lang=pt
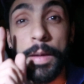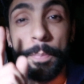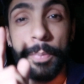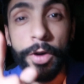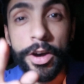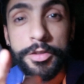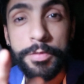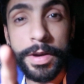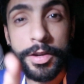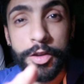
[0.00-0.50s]

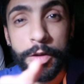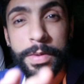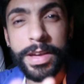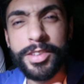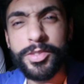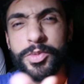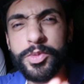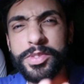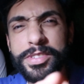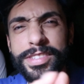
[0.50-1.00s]
Depois de mais ou
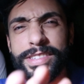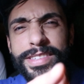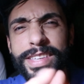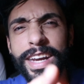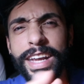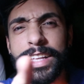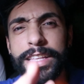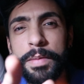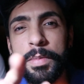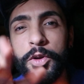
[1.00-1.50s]
menos uns
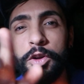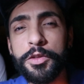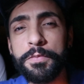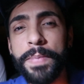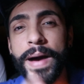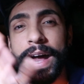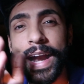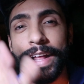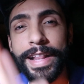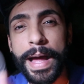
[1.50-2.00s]
30
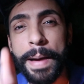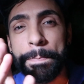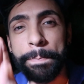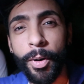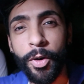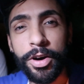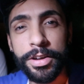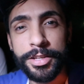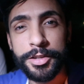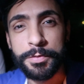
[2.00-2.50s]
minutos parar na
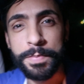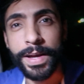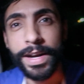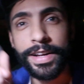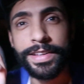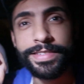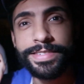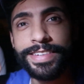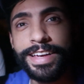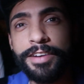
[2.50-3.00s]
porta
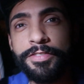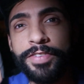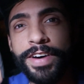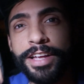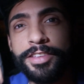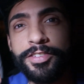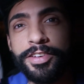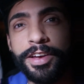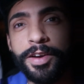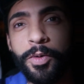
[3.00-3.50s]
esperando, esse
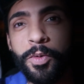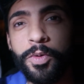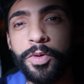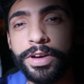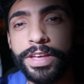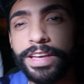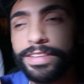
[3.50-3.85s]
safado chegou.